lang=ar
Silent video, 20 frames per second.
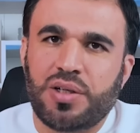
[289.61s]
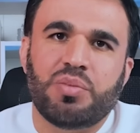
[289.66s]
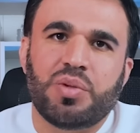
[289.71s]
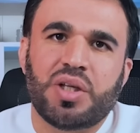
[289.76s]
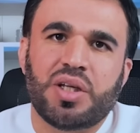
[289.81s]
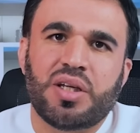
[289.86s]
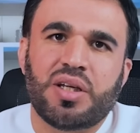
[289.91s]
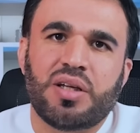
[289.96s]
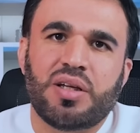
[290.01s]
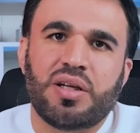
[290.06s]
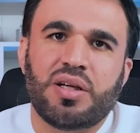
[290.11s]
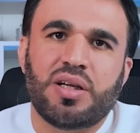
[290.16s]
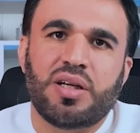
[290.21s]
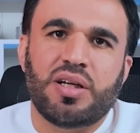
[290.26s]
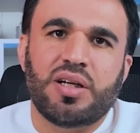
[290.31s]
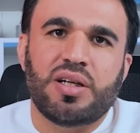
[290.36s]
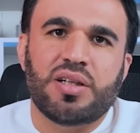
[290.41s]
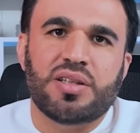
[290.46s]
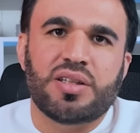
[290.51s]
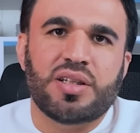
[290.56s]
من
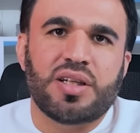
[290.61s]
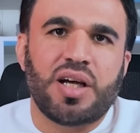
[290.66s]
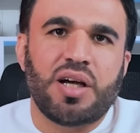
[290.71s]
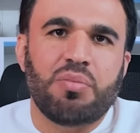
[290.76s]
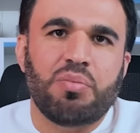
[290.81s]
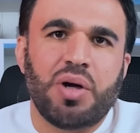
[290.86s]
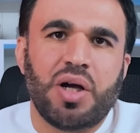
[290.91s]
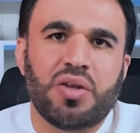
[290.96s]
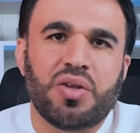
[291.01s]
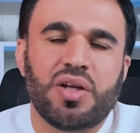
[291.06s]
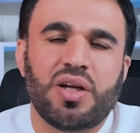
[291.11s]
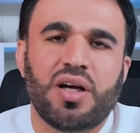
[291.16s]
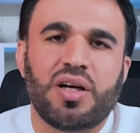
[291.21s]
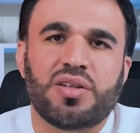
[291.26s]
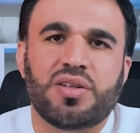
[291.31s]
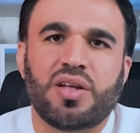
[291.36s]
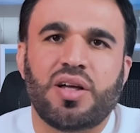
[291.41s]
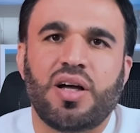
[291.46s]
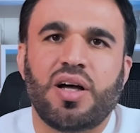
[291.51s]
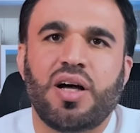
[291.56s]
ارتكاب بعض
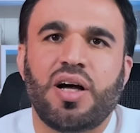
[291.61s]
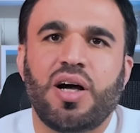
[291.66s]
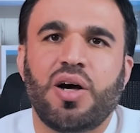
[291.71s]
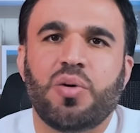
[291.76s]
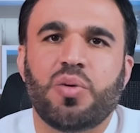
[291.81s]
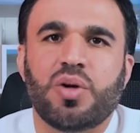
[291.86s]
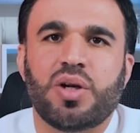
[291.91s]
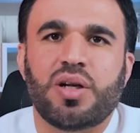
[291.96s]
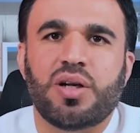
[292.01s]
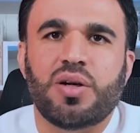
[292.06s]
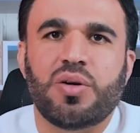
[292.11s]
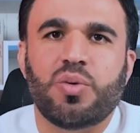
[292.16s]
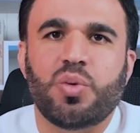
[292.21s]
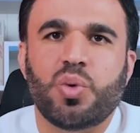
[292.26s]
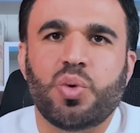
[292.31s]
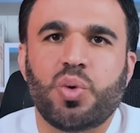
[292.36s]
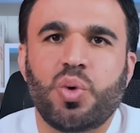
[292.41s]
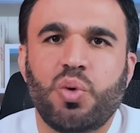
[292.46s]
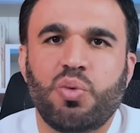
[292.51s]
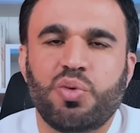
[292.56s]
الأخطاء أو
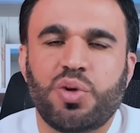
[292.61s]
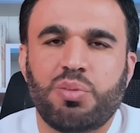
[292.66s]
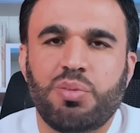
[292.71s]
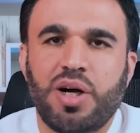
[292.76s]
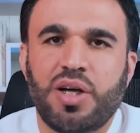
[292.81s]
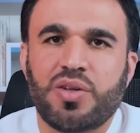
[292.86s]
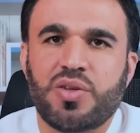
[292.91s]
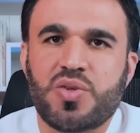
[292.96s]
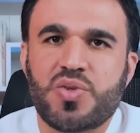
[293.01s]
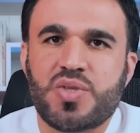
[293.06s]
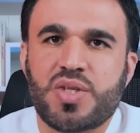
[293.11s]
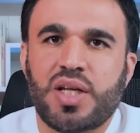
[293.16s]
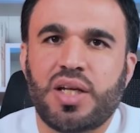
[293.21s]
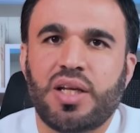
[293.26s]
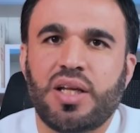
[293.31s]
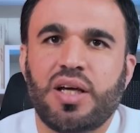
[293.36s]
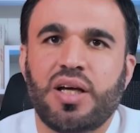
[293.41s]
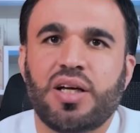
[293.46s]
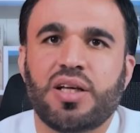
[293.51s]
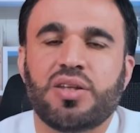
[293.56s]
الوقوع في بعض بعض
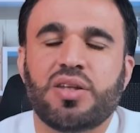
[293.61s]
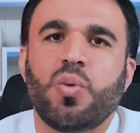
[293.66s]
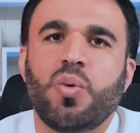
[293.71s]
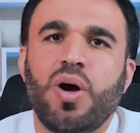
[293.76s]
الزلات